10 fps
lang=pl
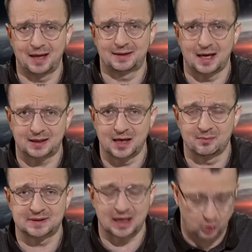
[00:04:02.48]

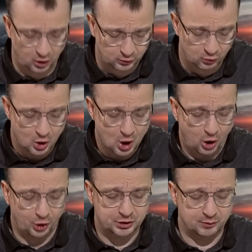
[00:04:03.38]
atakiem Zachodu,
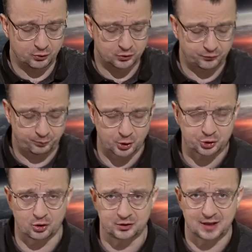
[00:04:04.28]
o czym już w
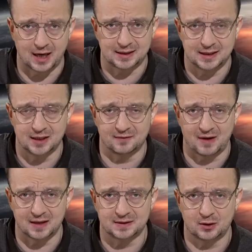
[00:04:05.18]
początkach
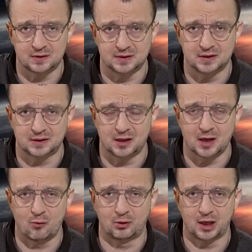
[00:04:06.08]
inwazji rosyjskiej
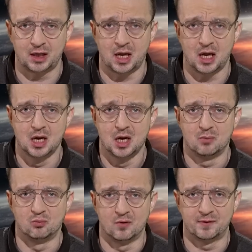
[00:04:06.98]
na Ukrainę
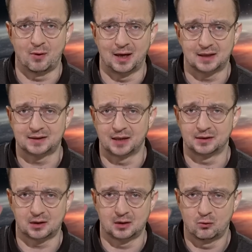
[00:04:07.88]
mówił
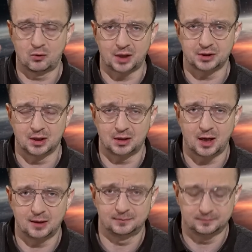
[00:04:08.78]
Aleksander
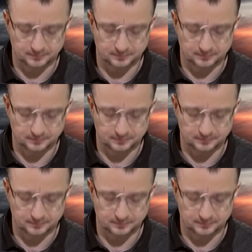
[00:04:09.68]
Łukaszenka.